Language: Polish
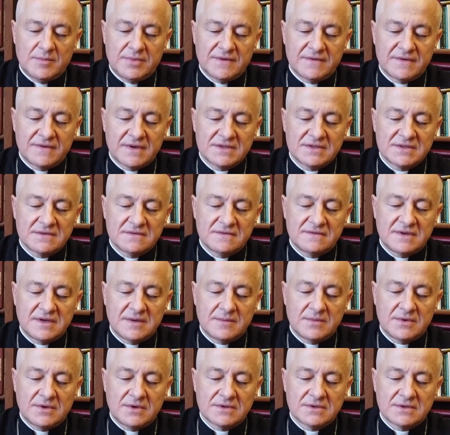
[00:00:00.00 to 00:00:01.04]
Powiedzą
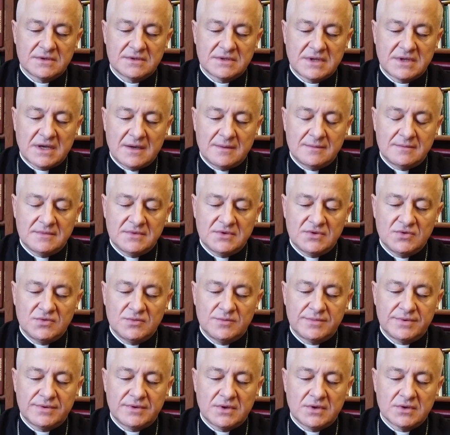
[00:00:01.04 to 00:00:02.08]
wam oto tam
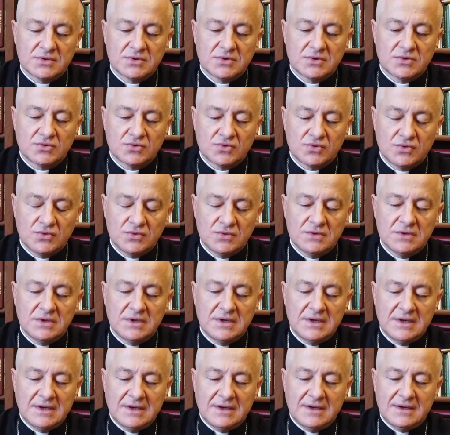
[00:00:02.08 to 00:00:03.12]
lub oto tu,
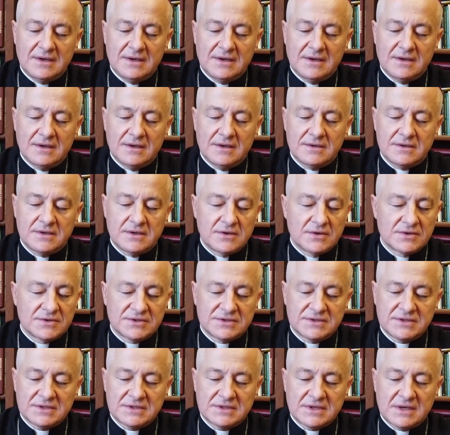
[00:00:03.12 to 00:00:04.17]
nie
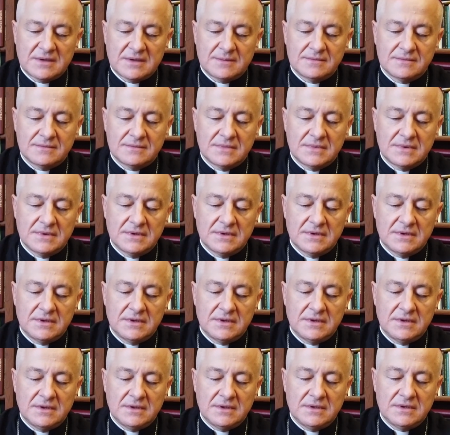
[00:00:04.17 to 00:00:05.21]
chodźcie tam
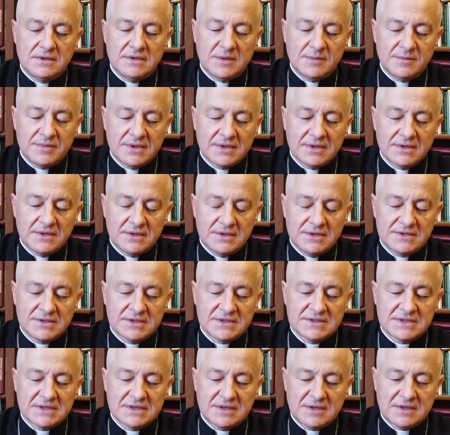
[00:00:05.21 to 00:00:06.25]
i nie
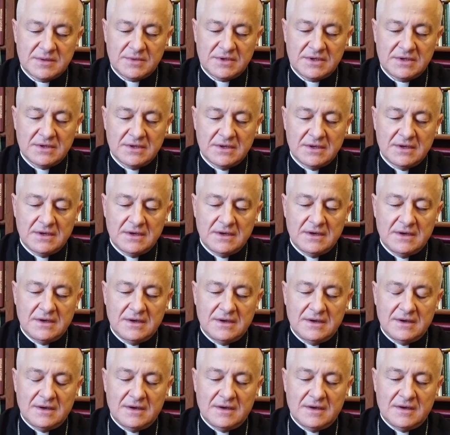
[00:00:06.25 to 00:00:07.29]
biegnijcie za nimi.
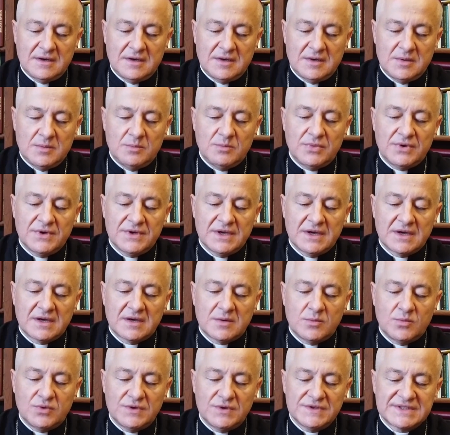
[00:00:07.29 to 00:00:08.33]
Bo
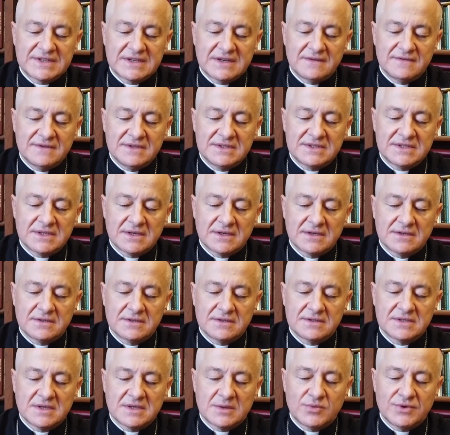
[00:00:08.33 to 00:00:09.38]
jak błyskawica,
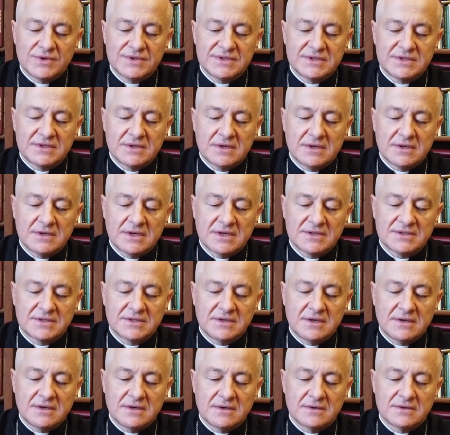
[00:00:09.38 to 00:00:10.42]
gdy zabłyśnie,
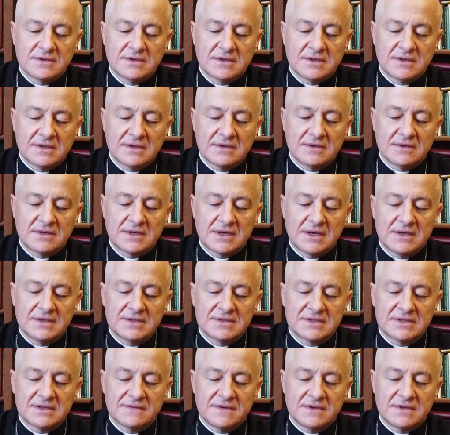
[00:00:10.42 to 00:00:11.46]
jaśnieje od jednego
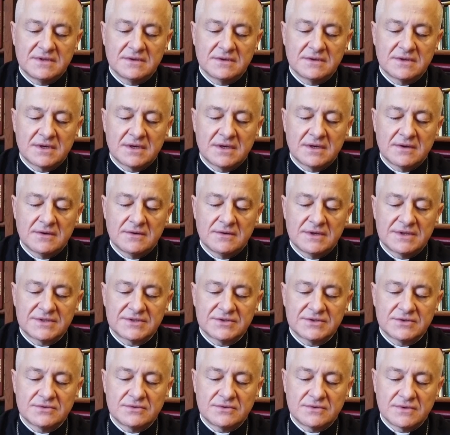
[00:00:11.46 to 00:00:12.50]
krańca widnokręgu
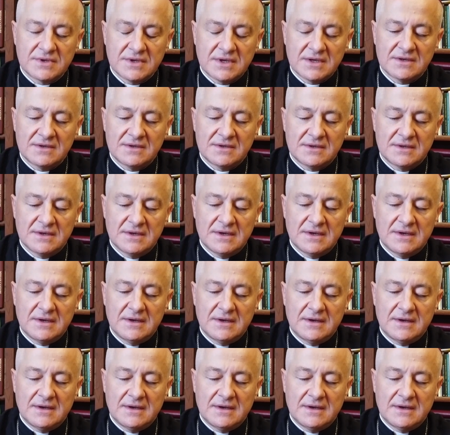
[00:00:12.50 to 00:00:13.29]
aż do drugiego,